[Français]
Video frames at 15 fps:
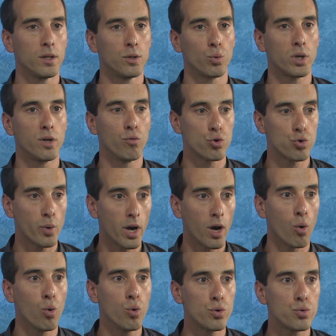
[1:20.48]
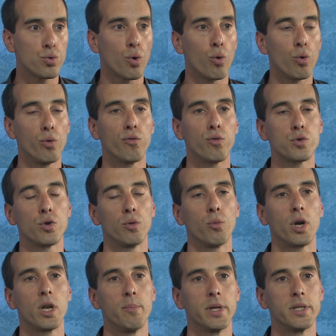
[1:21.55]
Donc ils vont jouer un rôle sur le fonctionnement
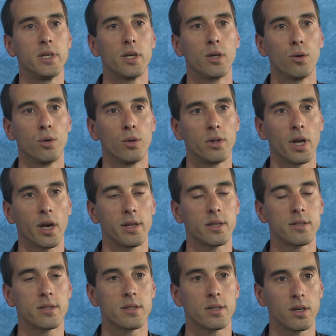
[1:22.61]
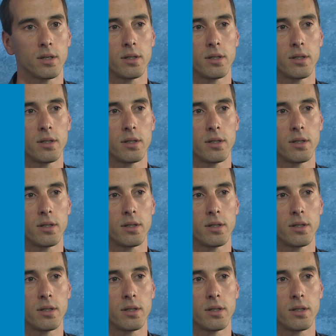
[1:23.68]
climatique terrestre.